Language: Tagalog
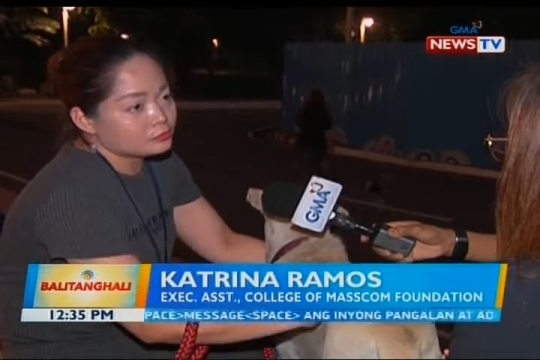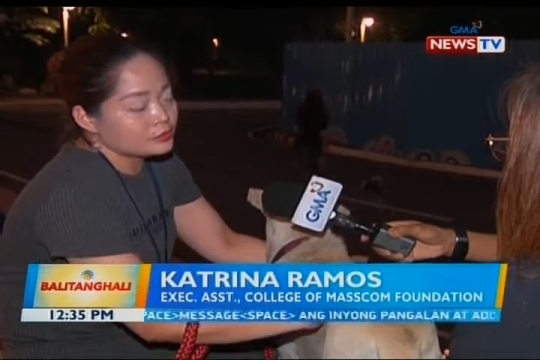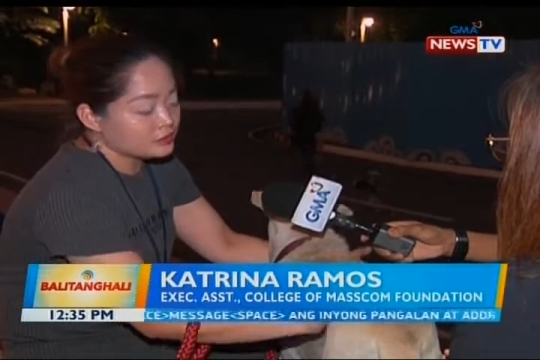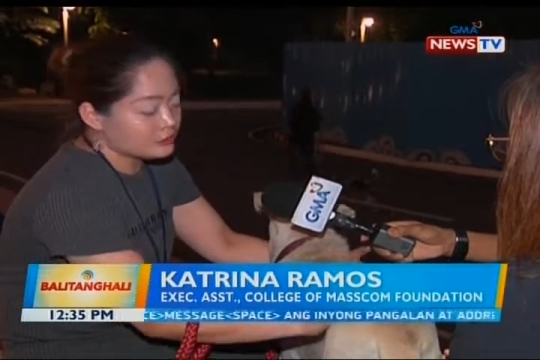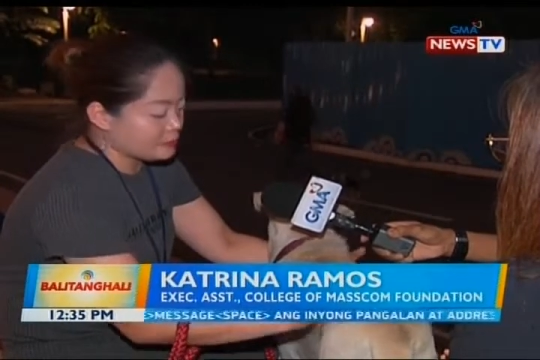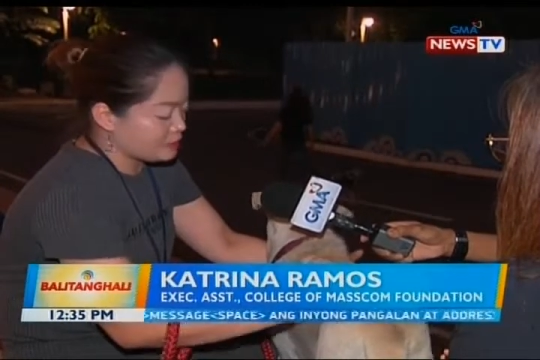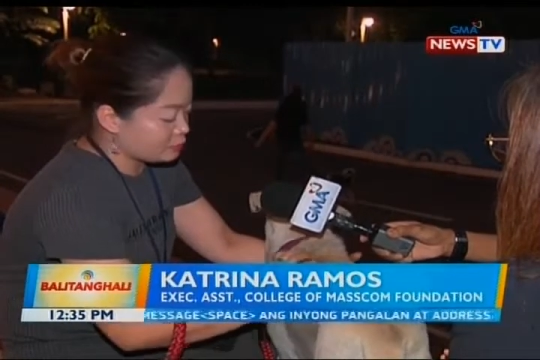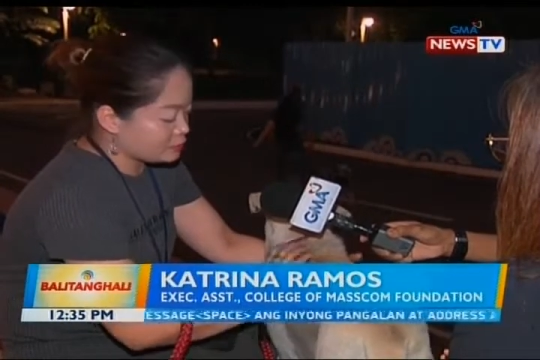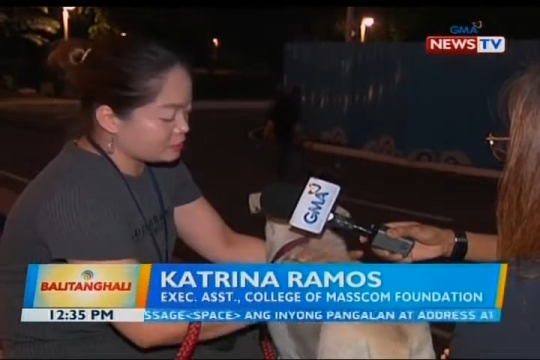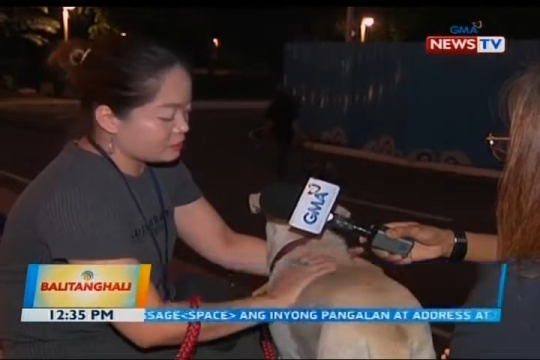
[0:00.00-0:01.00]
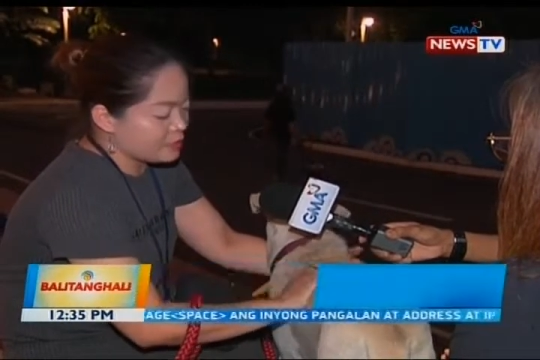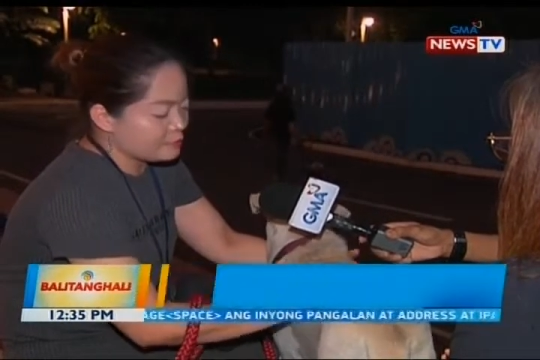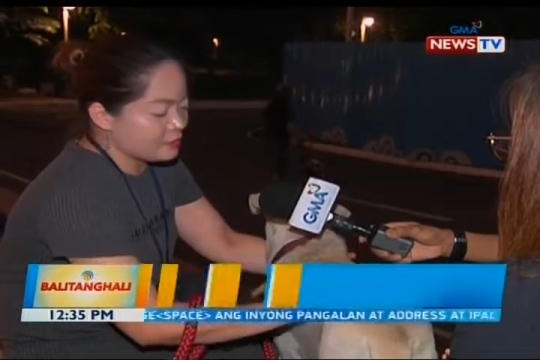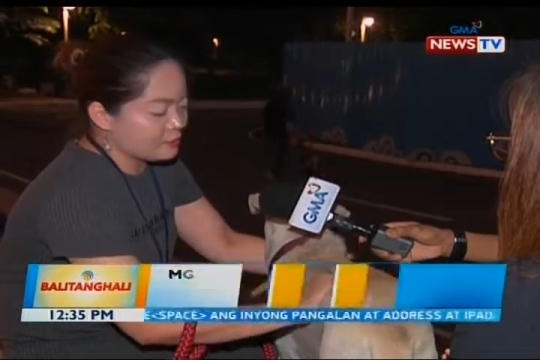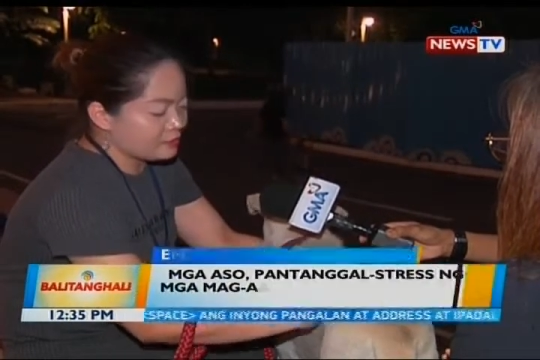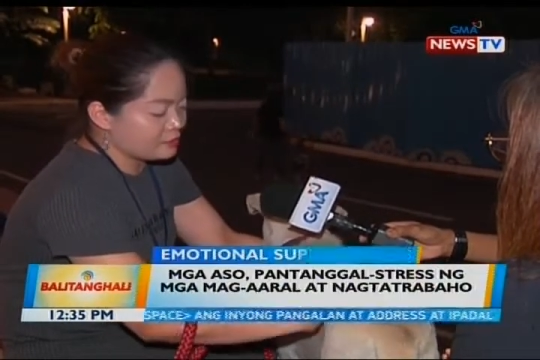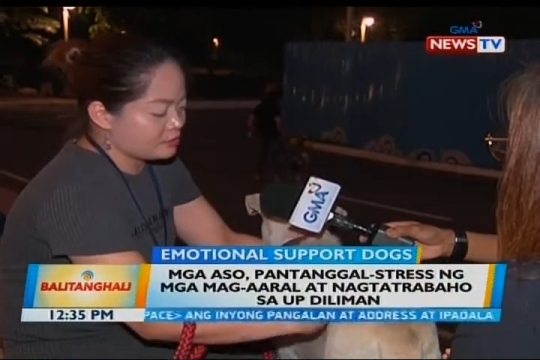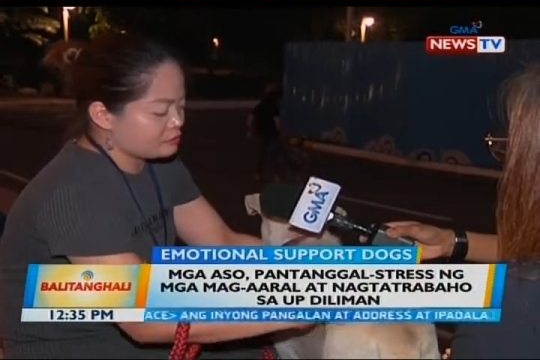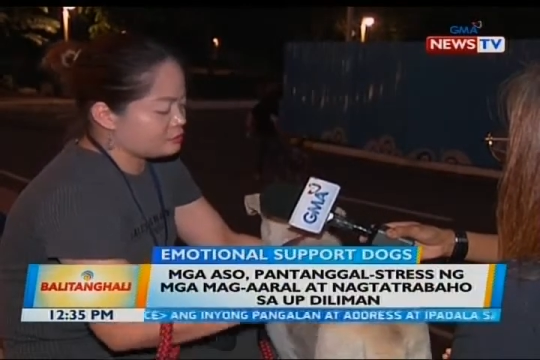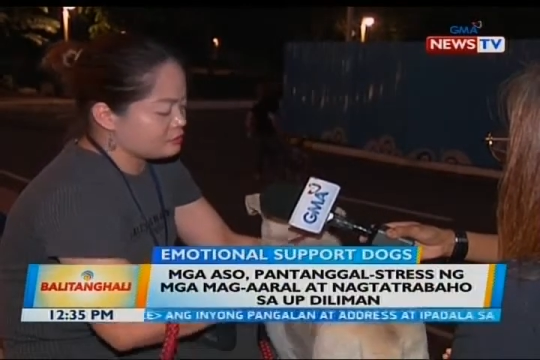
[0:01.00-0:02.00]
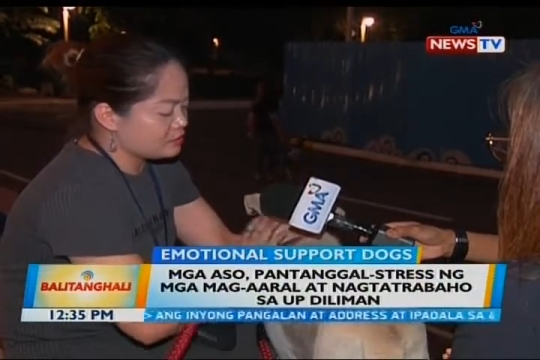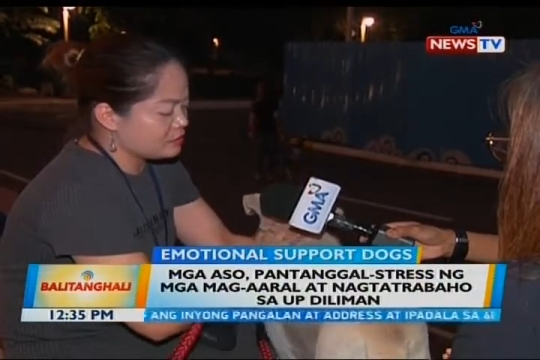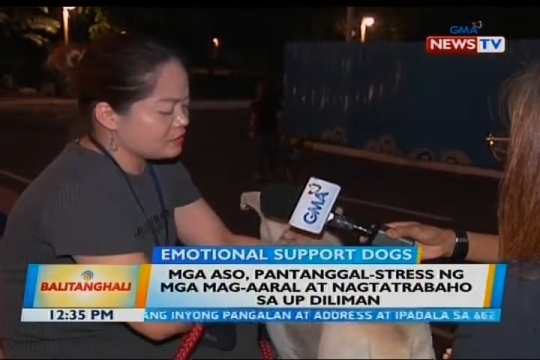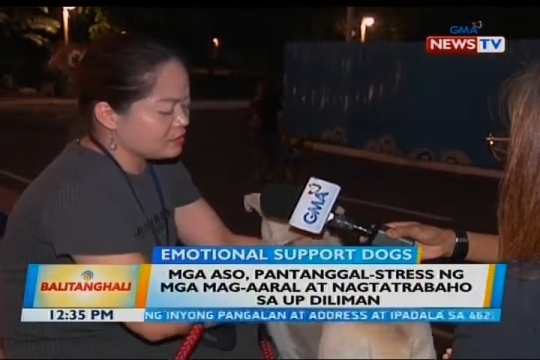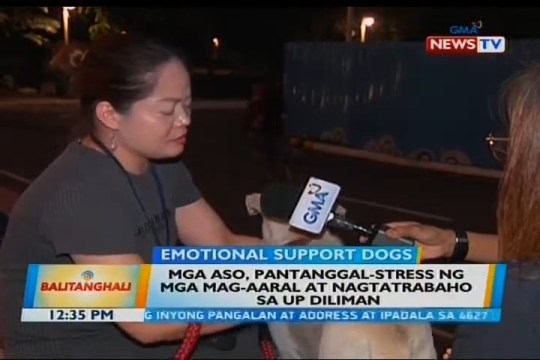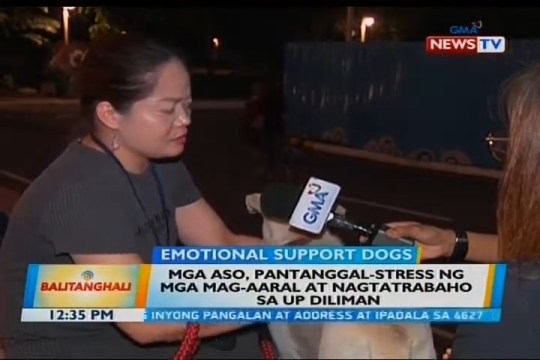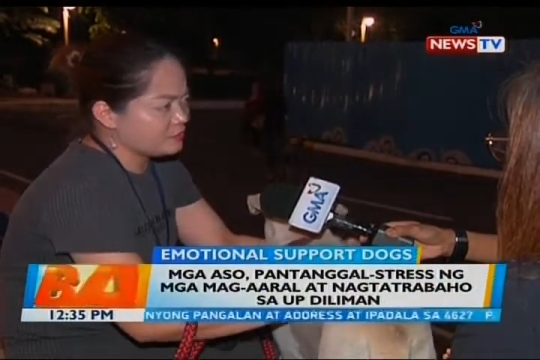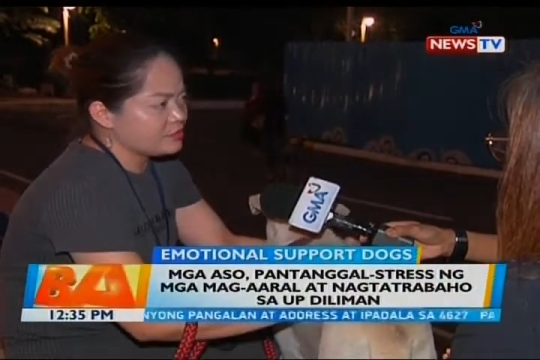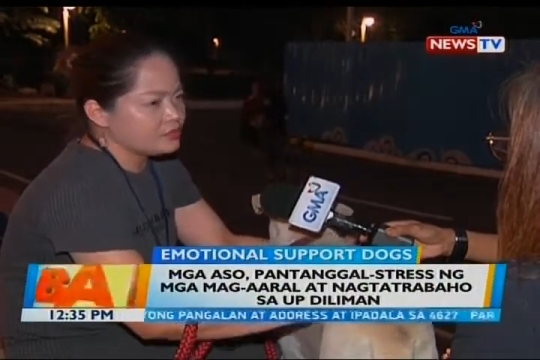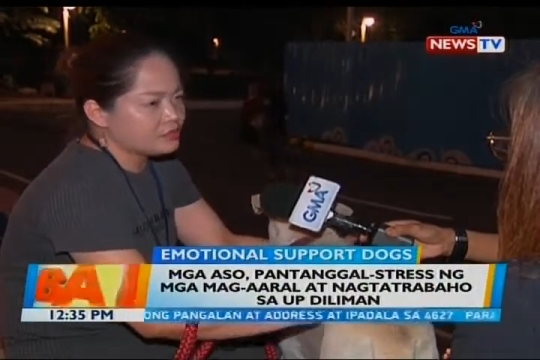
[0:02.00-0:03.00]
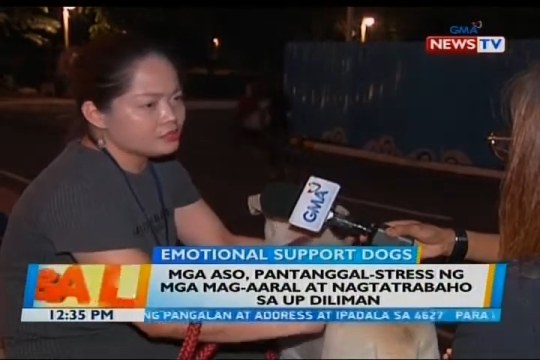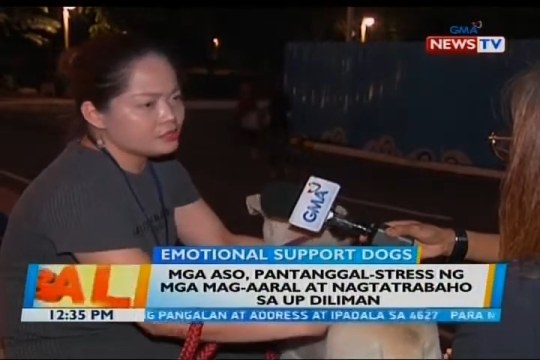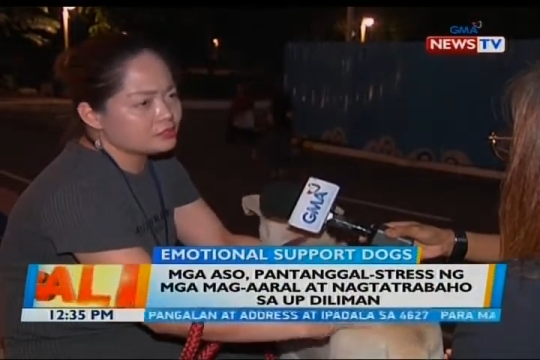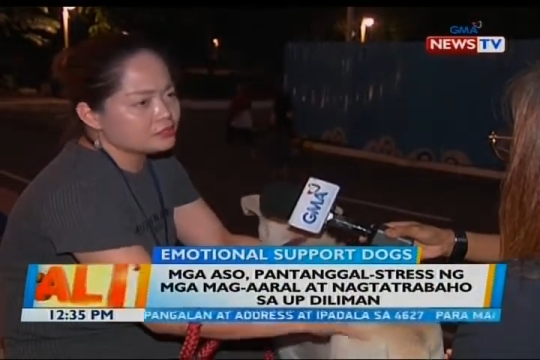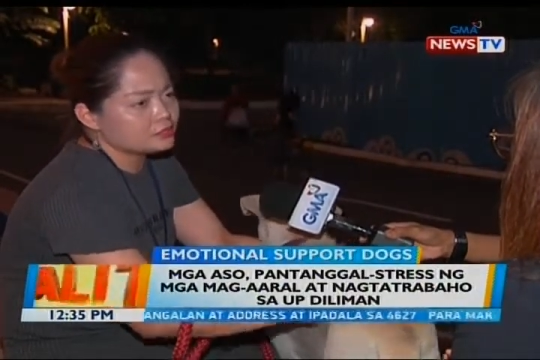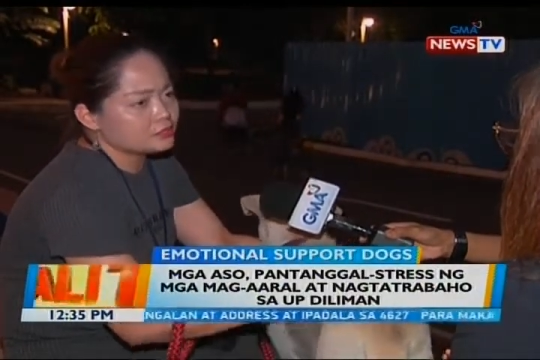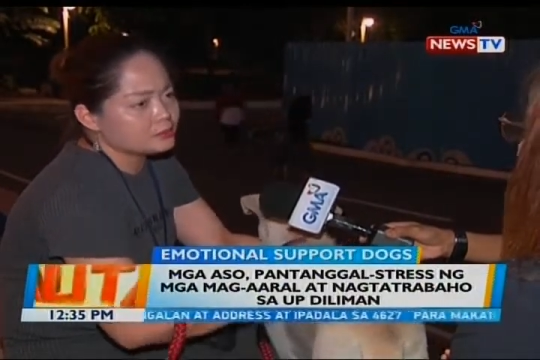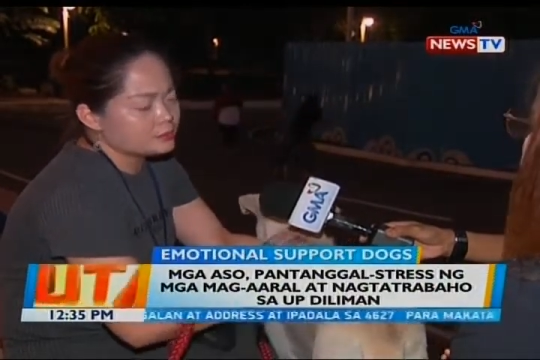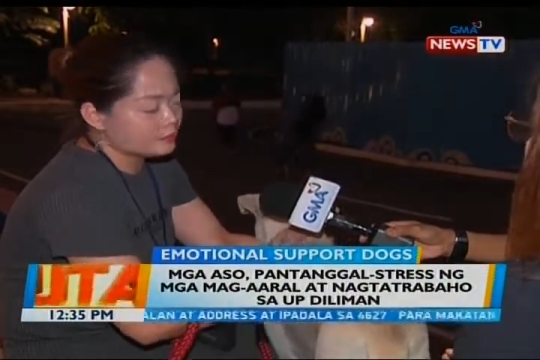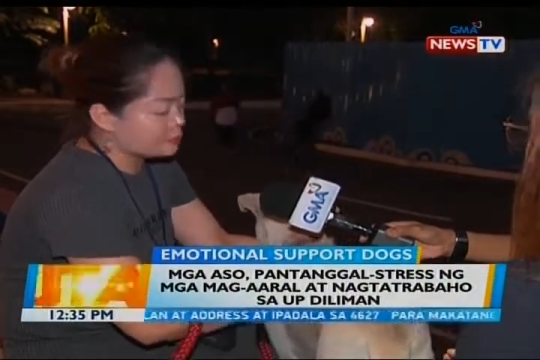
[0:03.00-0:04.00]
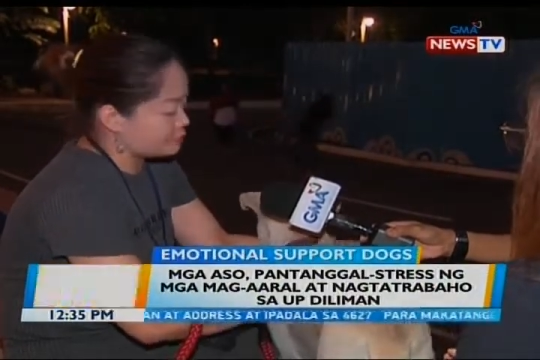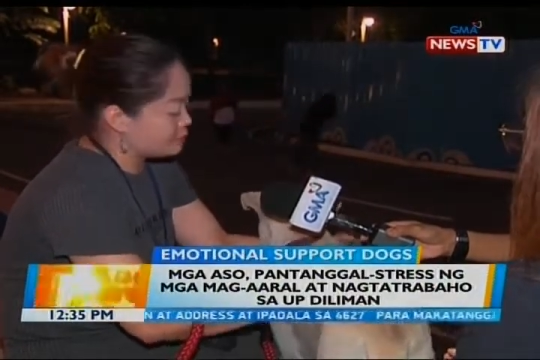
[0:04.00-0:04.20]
nagsispend ako ng time para ano sila feed um